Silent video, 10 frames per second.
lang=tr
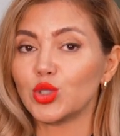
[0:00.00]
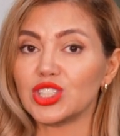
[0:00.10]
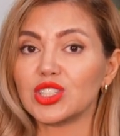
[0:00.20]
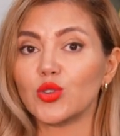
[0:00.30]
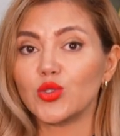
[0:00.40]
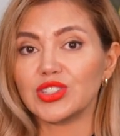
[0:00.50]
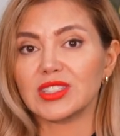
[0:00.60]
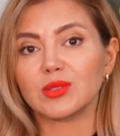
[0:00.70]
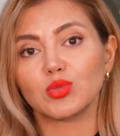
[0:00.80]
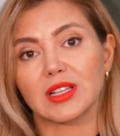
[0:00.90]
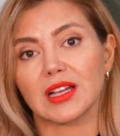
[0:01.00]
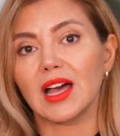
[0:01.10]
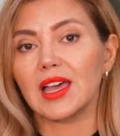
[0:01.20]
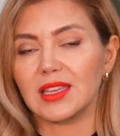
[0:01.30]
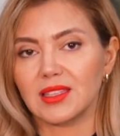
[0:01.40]
Bunun için de öncesinde
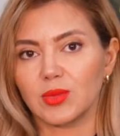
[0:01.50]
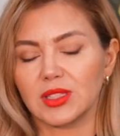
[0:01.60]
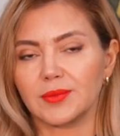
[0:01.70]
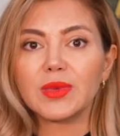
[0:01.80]
mutlaka eğitim alın.